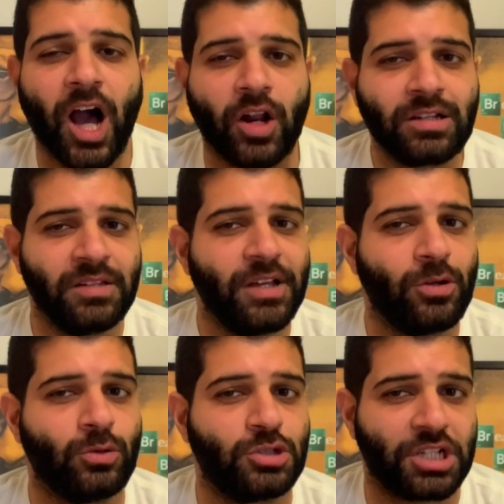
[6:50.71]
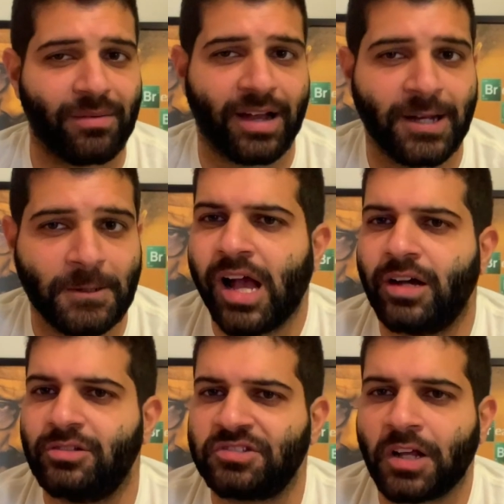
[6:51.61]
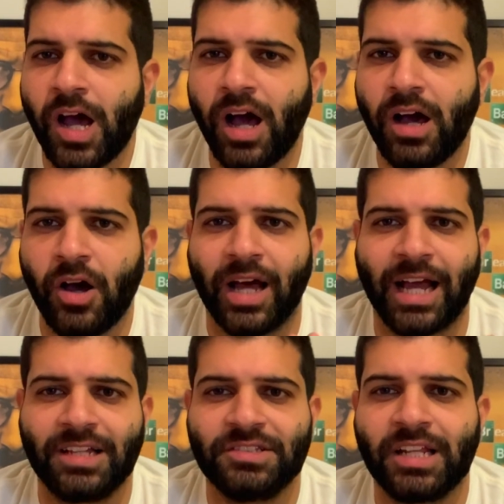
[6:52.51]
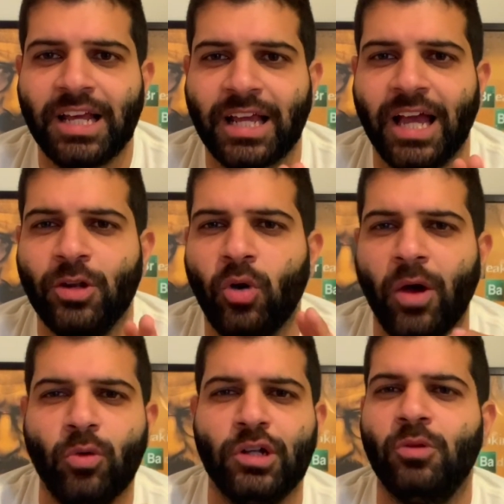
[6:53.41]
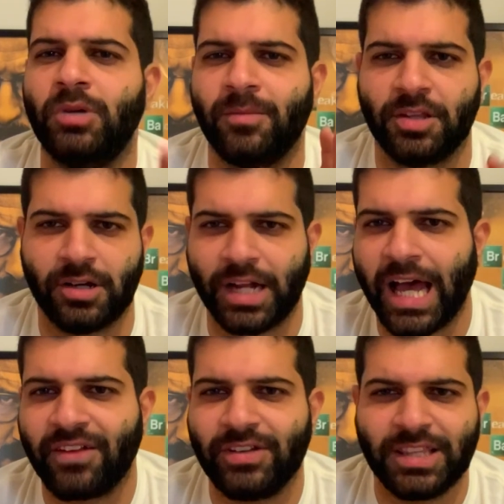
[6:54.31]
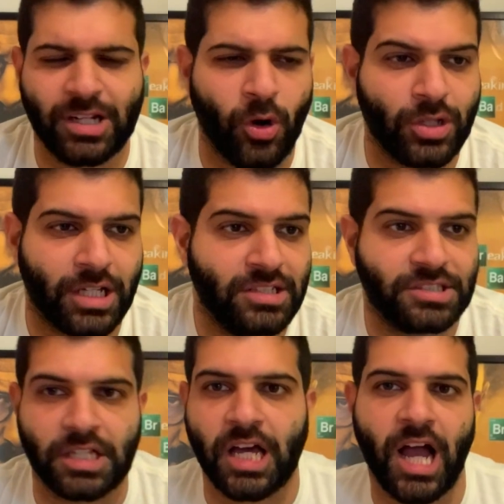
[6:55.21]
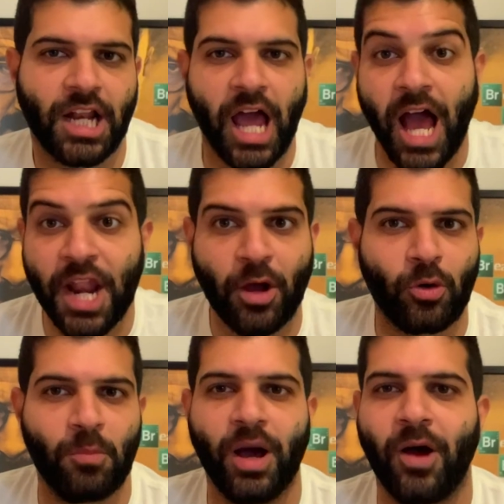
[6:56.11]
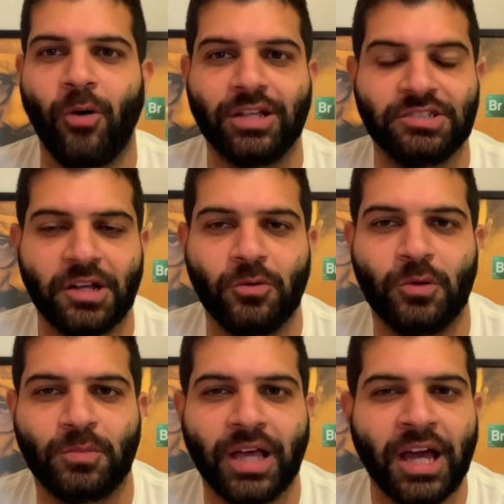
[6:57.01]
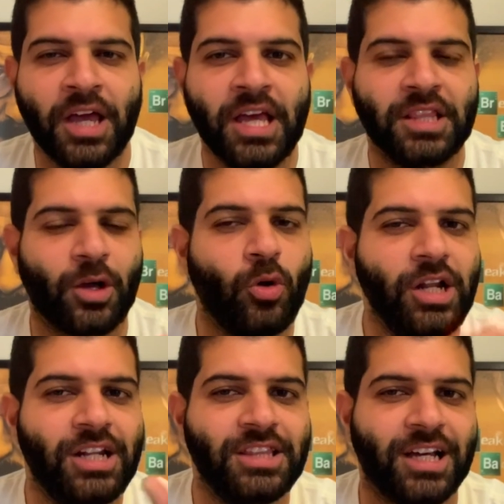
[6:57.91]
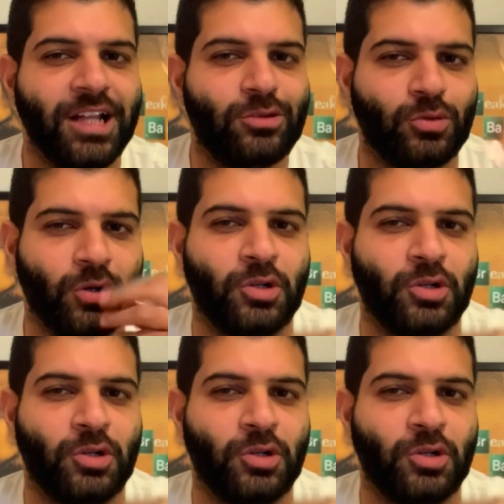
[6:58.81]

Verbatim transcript: خرجت منه شبعان الصراحه انا حاسس ان انا كانه اول يوم رمضان عارف انت اللي هو تحس ده احنا هناكل بقى وهنسوي بتاع ده كل اللي انت اكلته